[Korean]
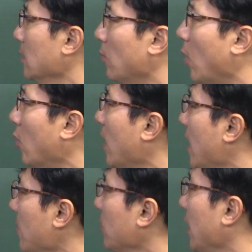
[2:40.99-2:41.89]
뭐와
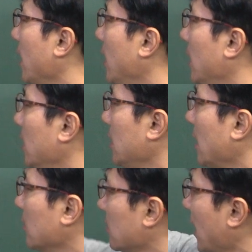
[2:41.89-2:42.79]
함께야
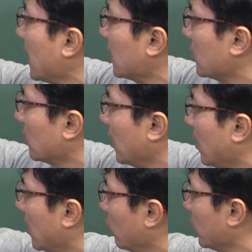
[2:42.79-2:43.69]
얘는
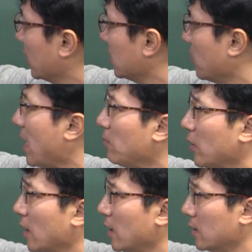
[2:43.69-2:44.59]
따라서인데 위드까지만
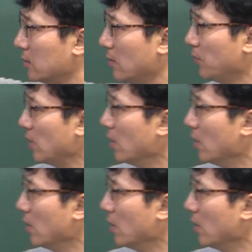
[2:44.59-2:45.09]
함께야 그래서